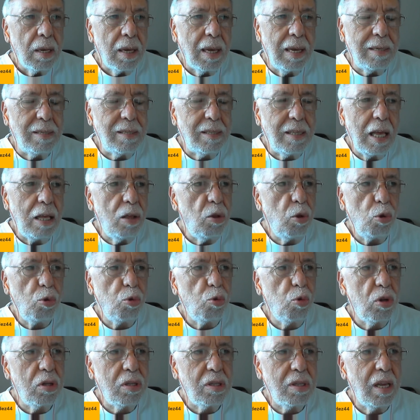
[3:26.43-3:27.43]
que estén o
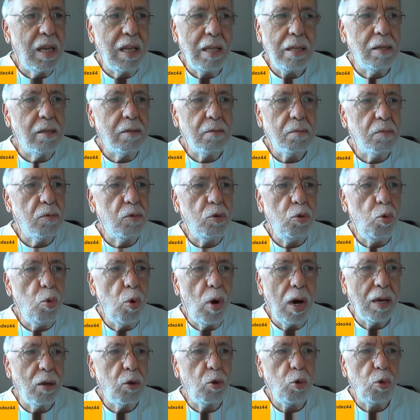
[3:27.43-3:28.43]
no estén,
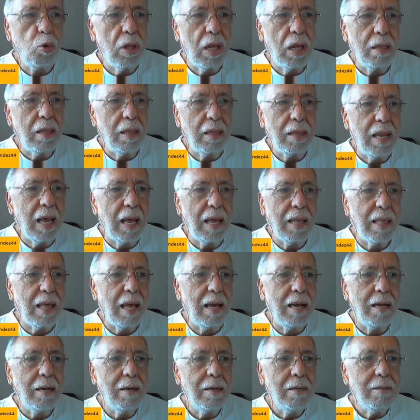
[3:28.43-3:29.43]
no ayudan en
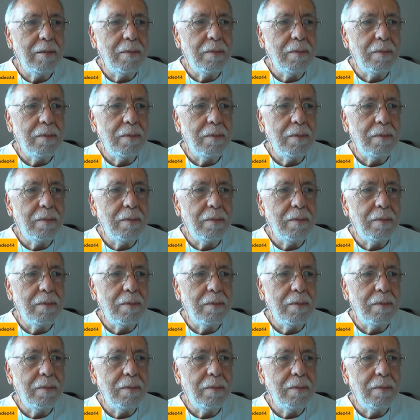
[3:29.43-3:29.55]
nada